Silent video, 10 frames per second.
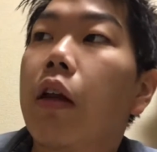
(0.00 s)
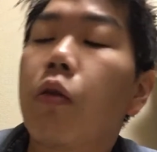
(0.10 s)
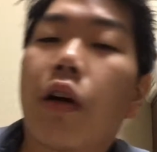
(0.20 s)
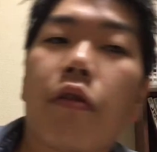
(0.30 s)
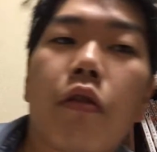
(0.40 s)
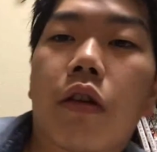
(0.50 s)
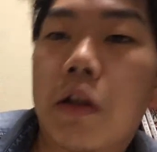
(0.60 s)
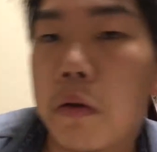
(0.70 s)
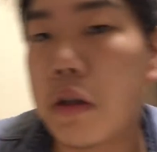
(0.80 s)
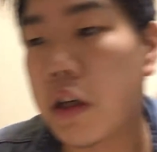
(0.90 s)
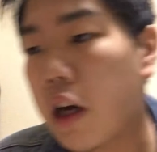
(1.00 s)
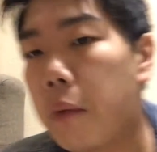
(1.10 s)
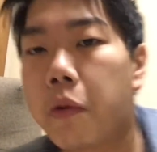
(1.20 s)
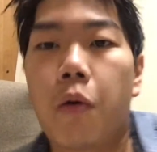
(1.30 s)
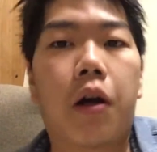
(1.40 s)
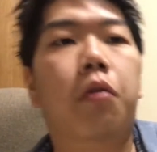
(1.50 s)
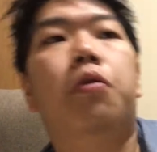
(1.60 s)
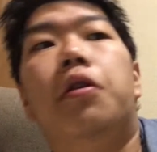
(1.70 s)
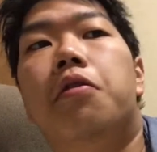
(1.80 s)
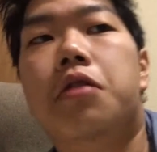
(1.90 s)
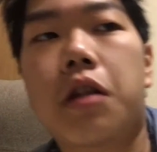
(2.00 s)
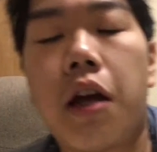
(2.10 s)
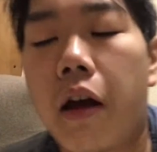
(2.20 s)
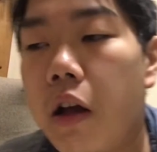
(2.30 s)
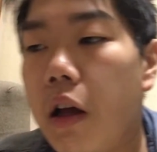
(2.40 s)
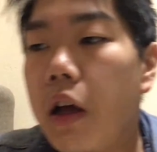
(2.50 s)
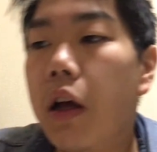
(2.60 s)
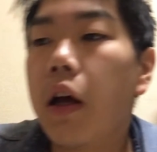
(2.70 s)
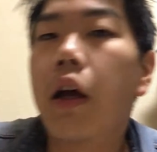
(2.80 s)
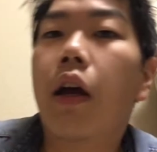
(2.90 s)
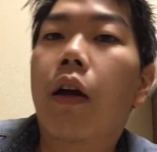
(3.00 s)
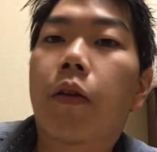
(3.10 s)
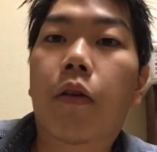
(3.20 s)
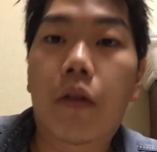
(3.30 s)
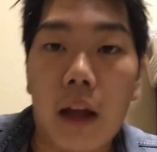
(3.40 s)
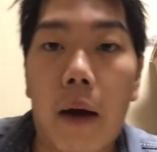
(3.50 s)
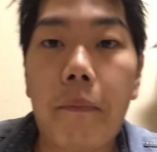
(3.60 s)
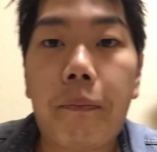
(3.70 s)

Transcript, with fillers: とか作った人たちがカプコンから独立して、えー、作った、